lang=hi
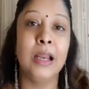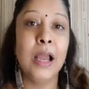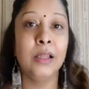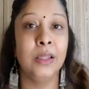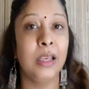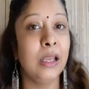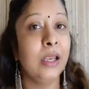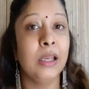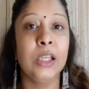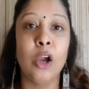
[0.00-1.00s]
लाते हैं
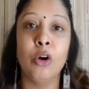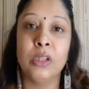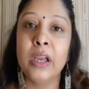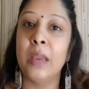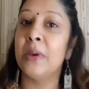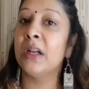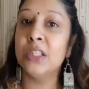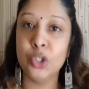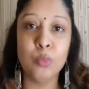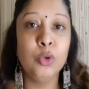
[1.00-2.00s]
लेकिन क्या होता है कई बार
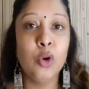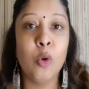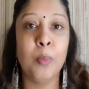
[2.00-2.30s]
कंज्यूम नहीं हो